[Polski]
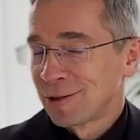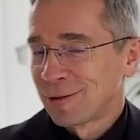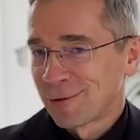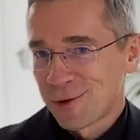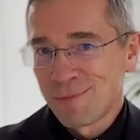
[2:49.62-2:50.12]

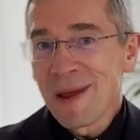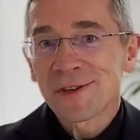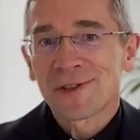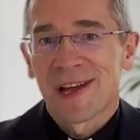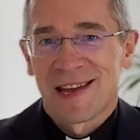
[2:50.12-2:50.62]
to
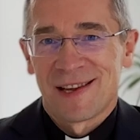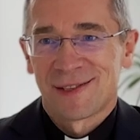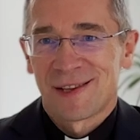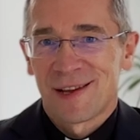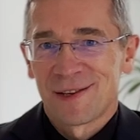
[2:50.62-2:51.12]
śmieszna
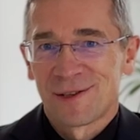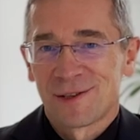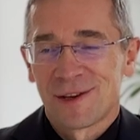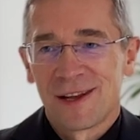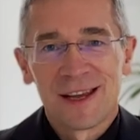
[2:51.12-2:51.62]
jesteś.
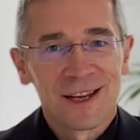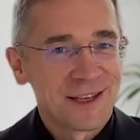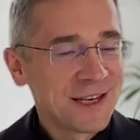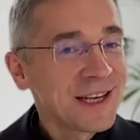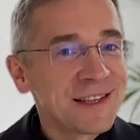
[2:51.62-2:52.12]

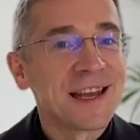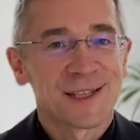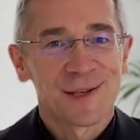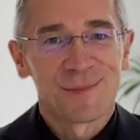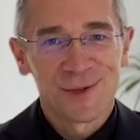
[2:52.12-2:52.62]
Nikt nie
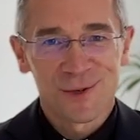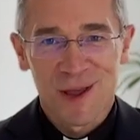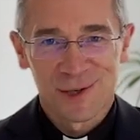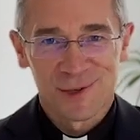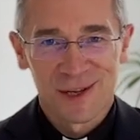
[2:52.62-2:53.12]
chce być
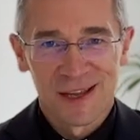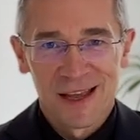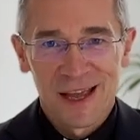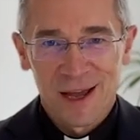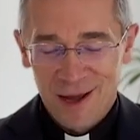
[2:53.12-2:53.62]
śmieszny.
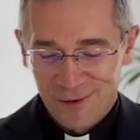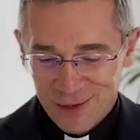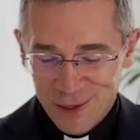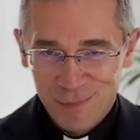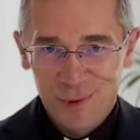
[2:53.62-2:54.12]
W
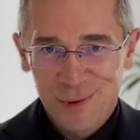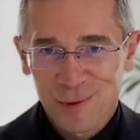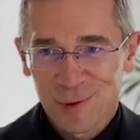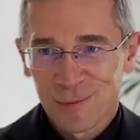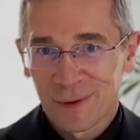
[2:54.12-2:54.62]
ten
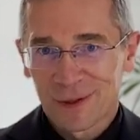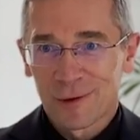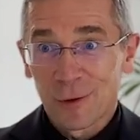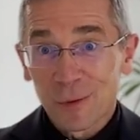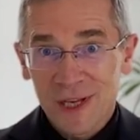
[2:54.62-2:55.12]
sposób
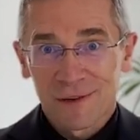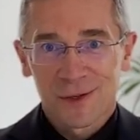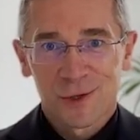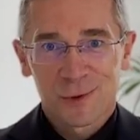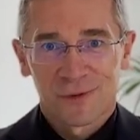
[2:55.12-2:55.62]
e, ustawia
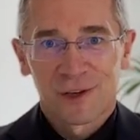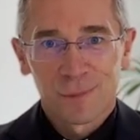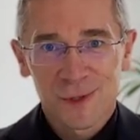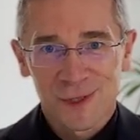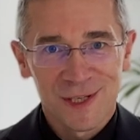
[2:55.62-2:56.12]
się człowiek w
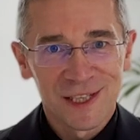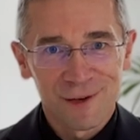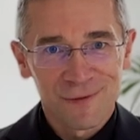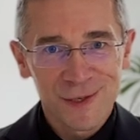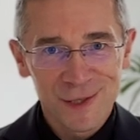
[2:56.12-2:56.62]
pozycji
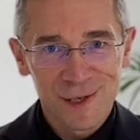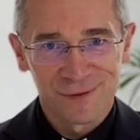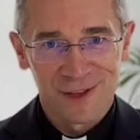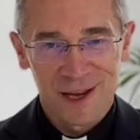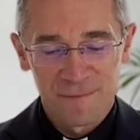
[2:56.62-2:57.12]

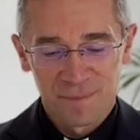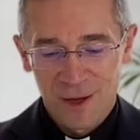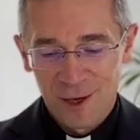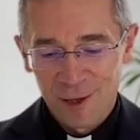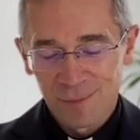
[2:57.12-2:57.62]
defensywnej.
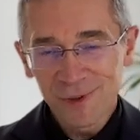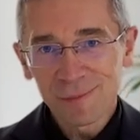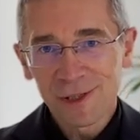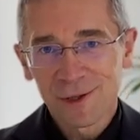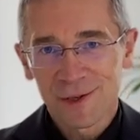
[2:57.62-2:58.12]

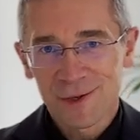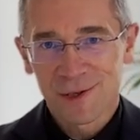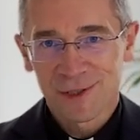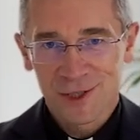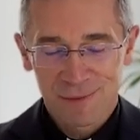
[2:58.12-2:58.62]
Potem tylko
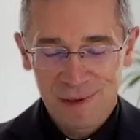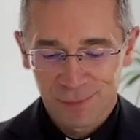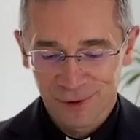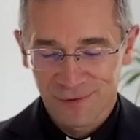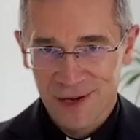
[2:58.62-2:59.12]
jeszcze trzeba
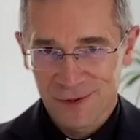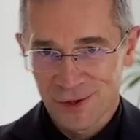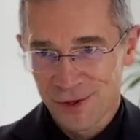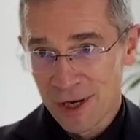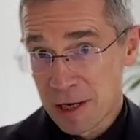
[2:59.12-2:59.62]

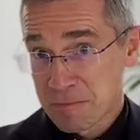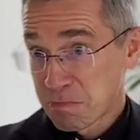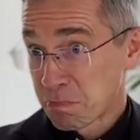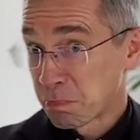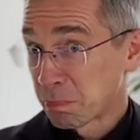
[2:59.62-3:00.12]
podważyć
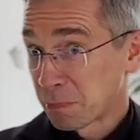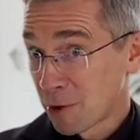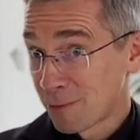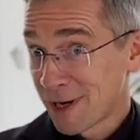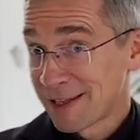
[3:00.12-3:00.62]
mm,
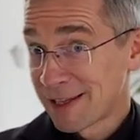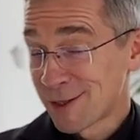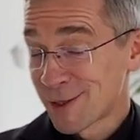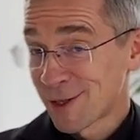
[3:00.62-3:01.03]
dobre intencje